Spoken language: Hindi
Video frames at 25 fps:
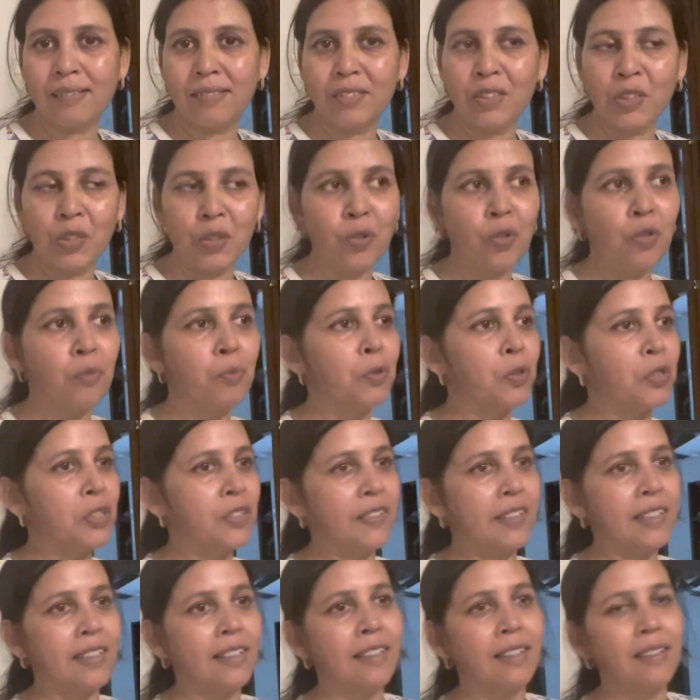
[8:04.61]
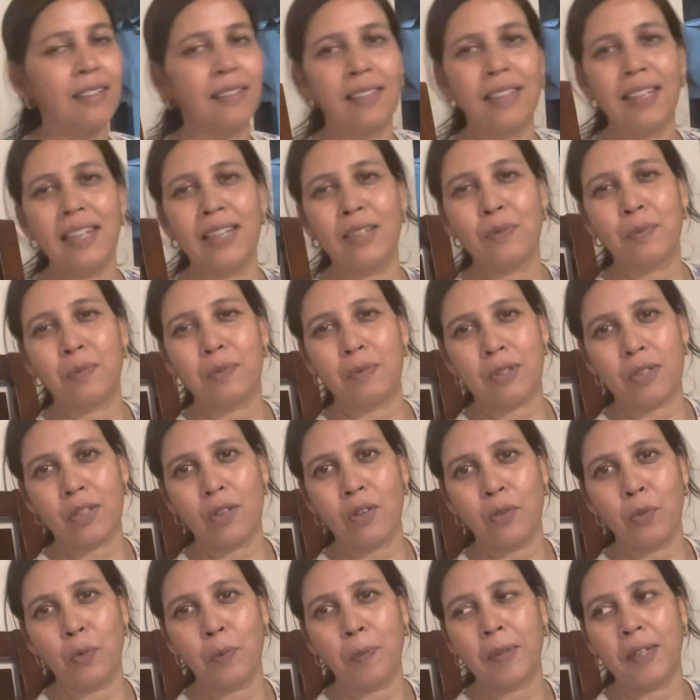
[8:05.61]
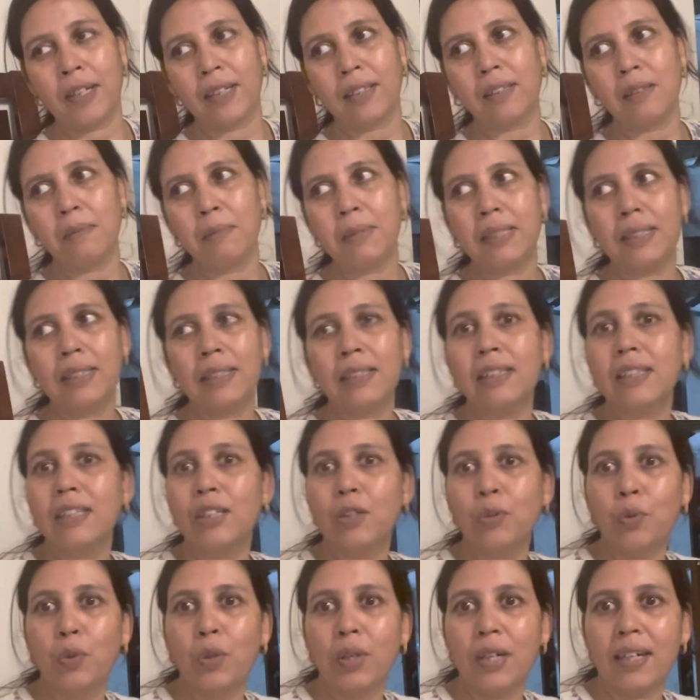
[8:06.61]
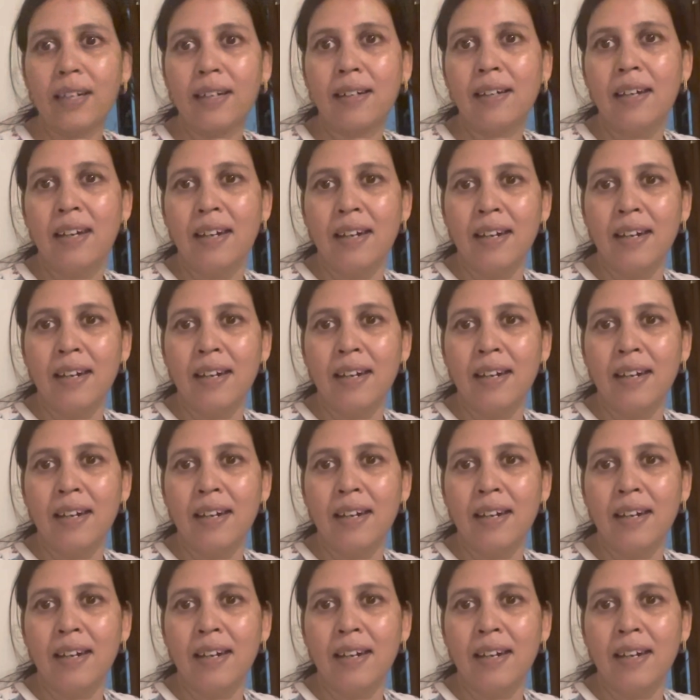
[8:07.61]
यू नो बुक्स वगैरह रख दे एंड उसके ऊपर रख दे बट देन ये हो गया